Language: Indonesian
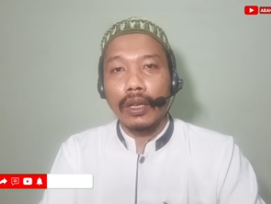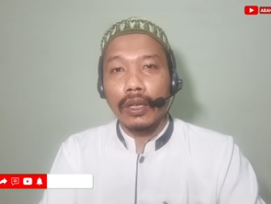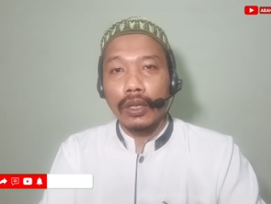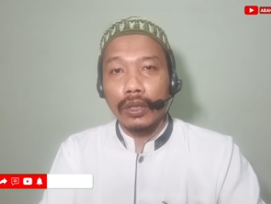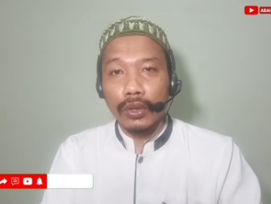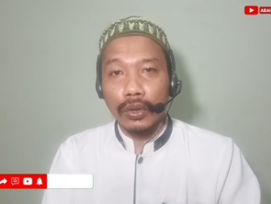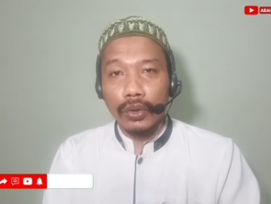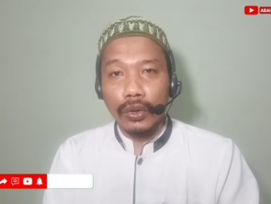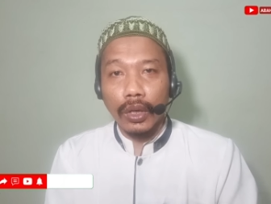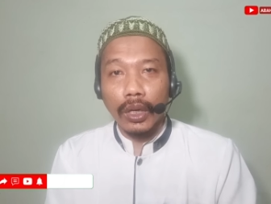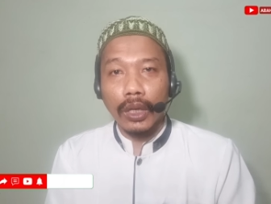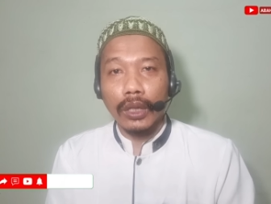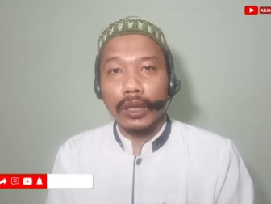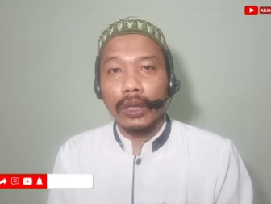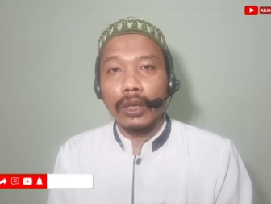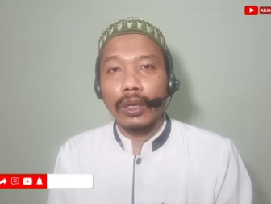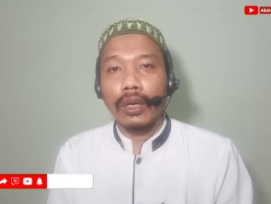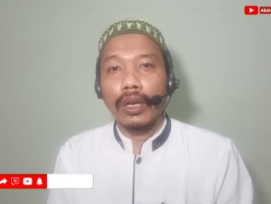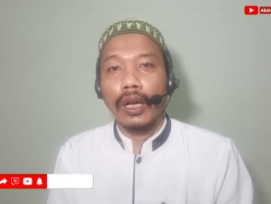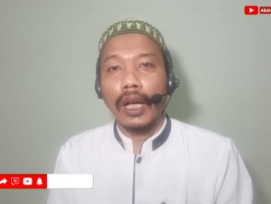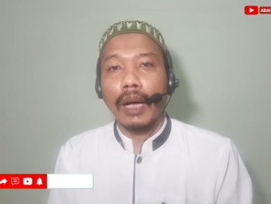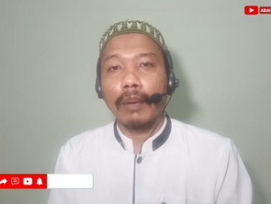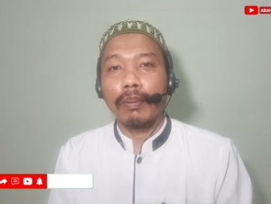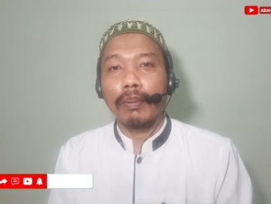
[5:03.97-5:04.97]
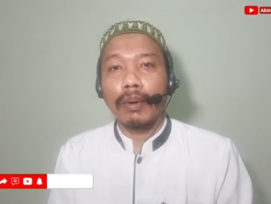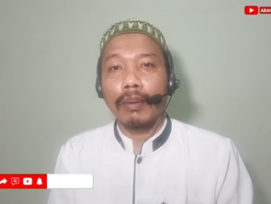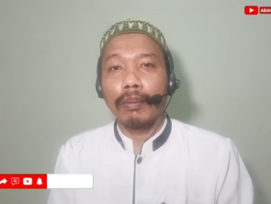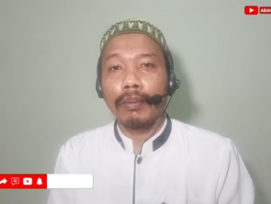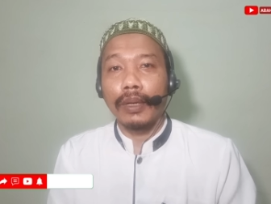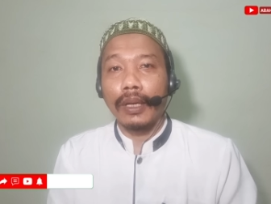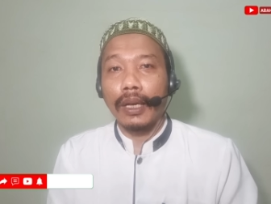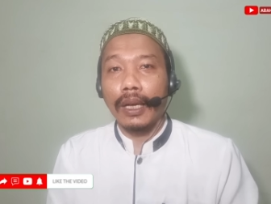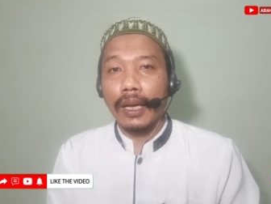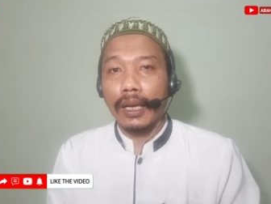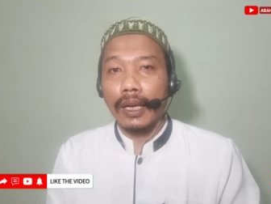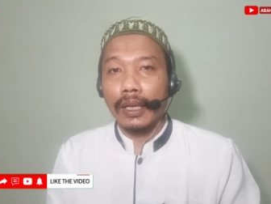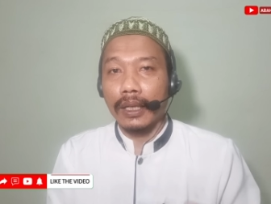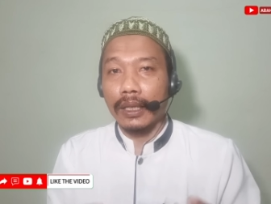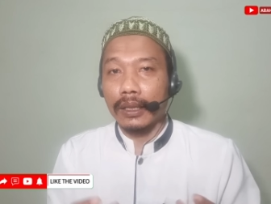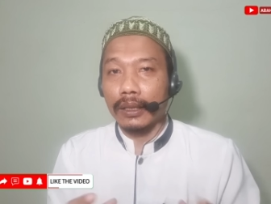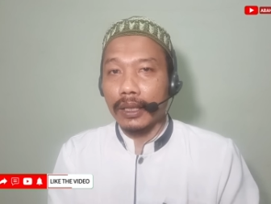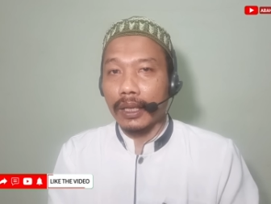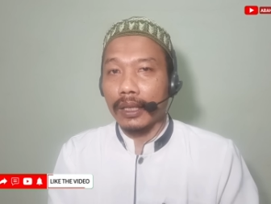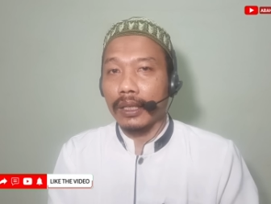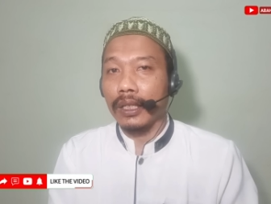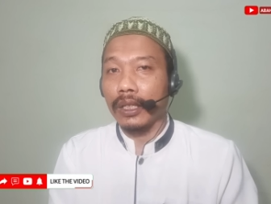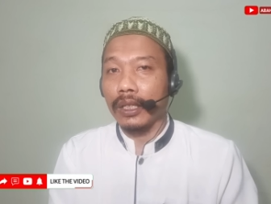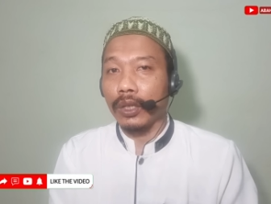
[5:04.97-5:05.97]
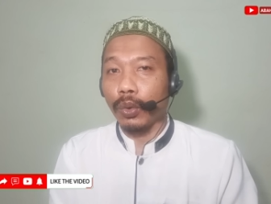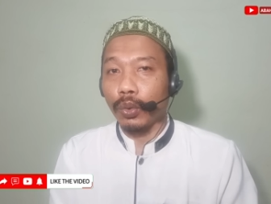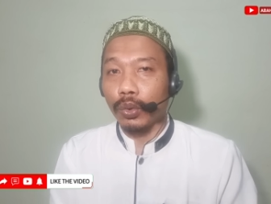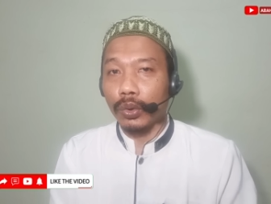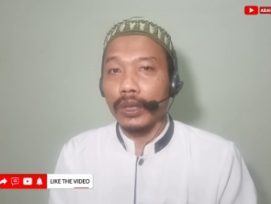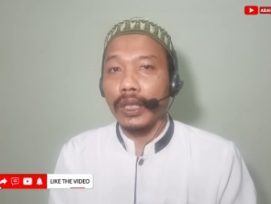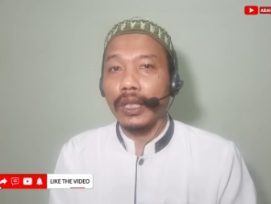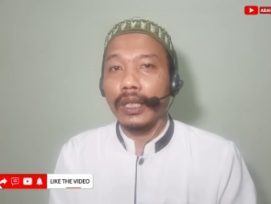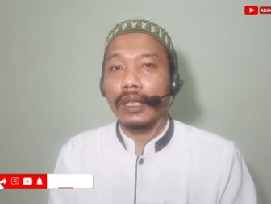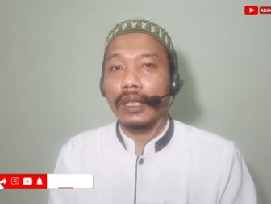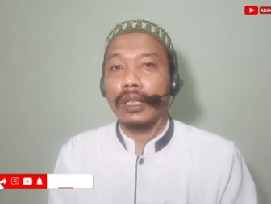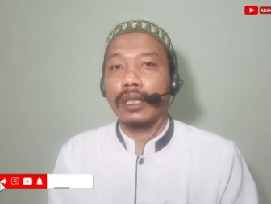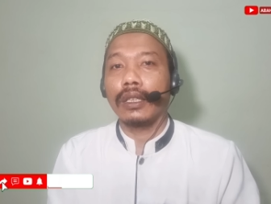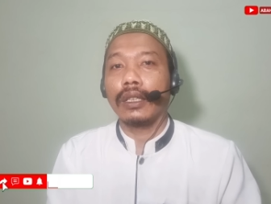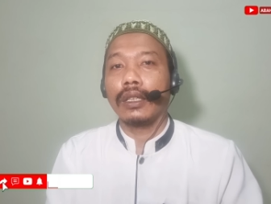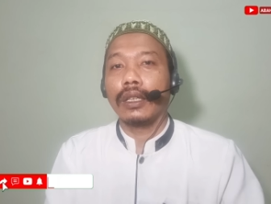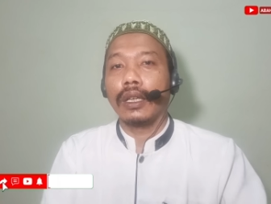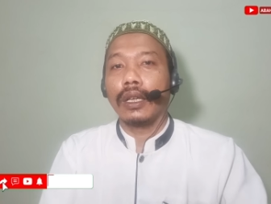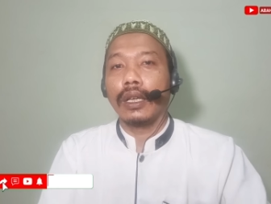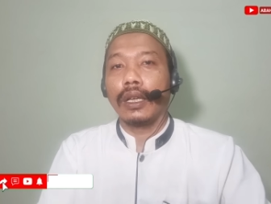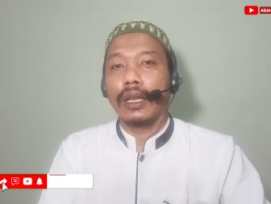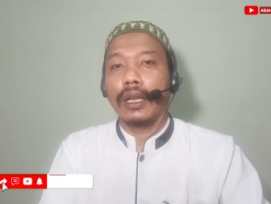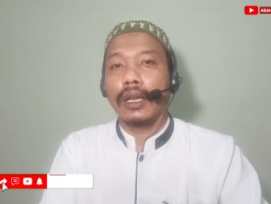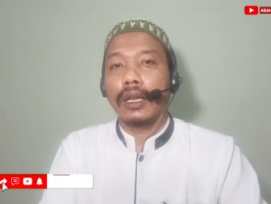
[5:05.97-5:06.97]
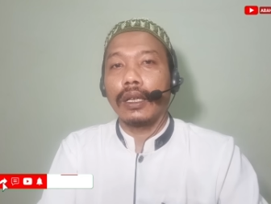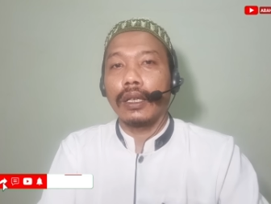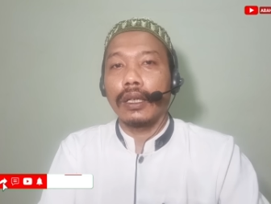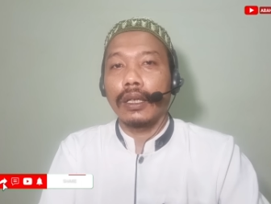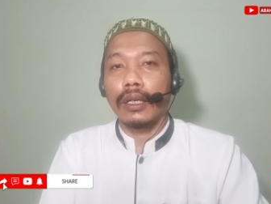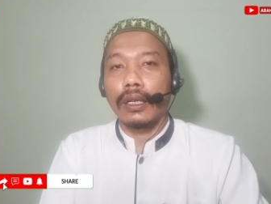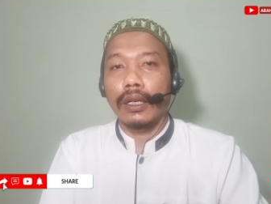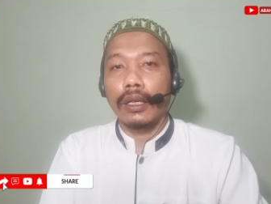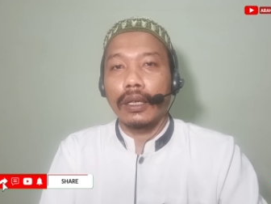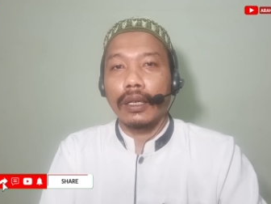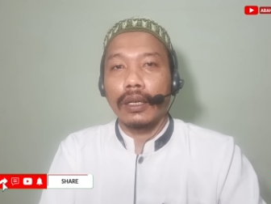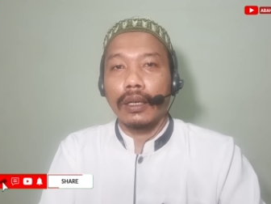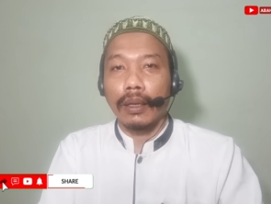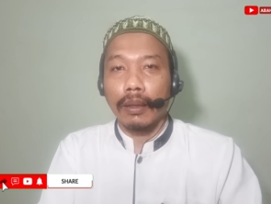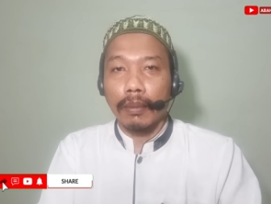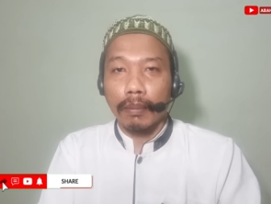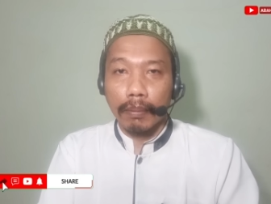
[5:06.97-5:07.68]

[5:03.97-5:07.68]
Insya Allah apabila kita ini rutin eh,